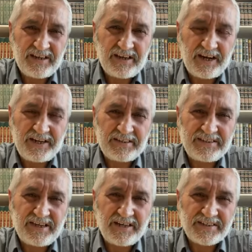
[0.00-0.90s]
Hani
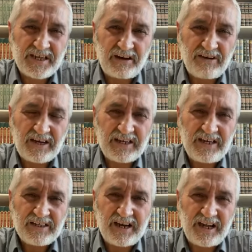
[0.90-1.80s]
caz çavlak
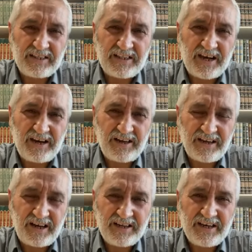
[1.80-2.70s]
kaldı derler
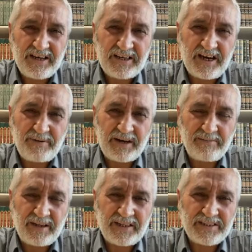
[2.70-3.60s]
ya
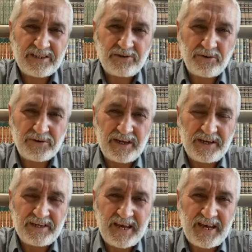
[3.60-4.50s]
kameraman da çekiyor
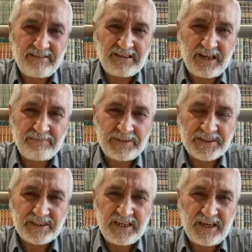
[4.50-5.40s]
yani. Ne ev
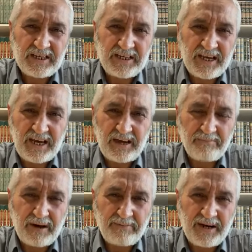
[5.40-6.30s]
kalmış ne
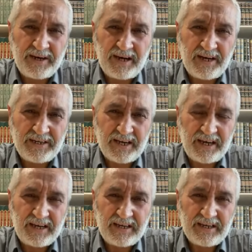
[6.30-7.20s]
baba ne
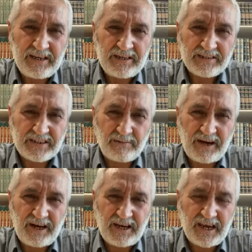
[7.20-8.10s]
anne.
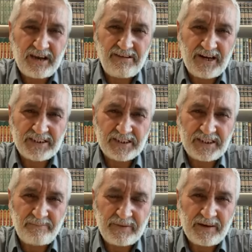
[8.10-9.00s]
Sabah
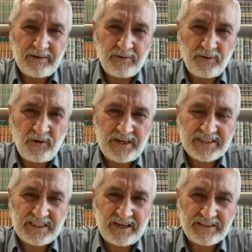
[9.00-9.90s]
evladını
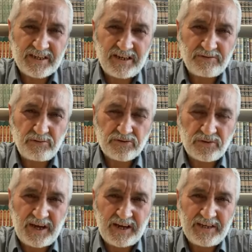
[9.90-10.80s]
üniversite hazırlık
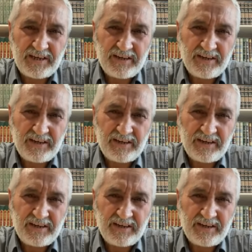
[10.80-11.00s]
kursuna